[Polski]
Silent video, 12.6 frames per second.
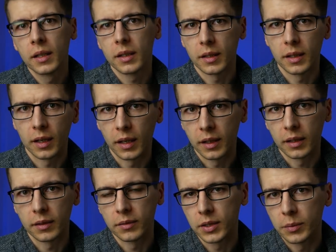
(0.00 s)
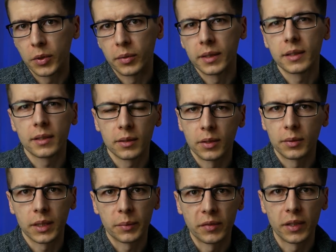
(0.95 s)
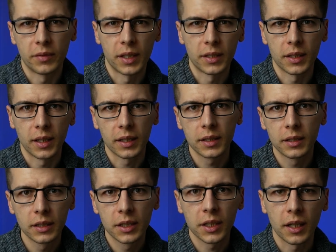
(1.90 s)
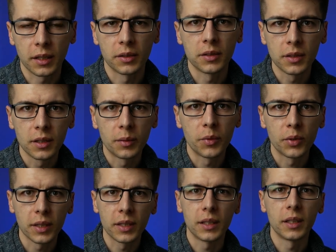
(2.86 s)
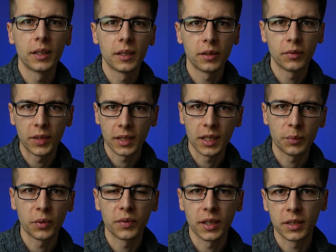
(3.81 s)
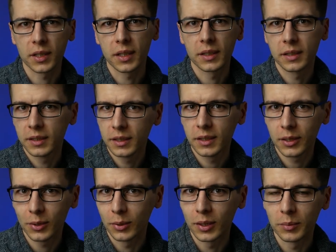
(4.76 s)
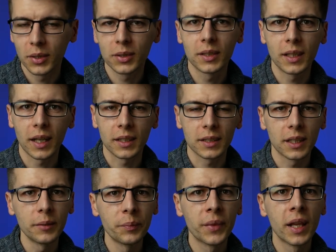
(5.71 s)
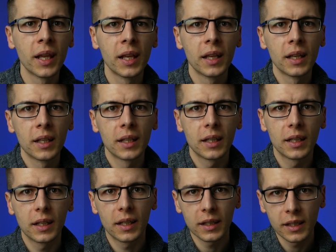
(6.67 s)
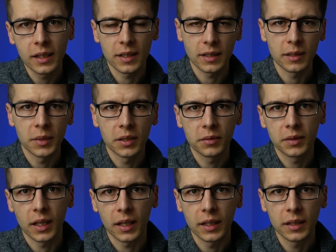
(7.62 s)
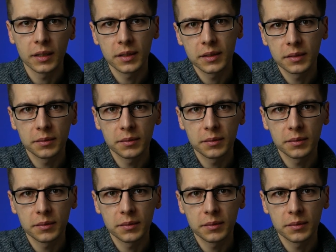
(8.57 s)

generalnie zimą jest, no zapewne wiecie, jak czarno od dymu i widać powietrze, którym oddychacie. A kilkaset metrów dalej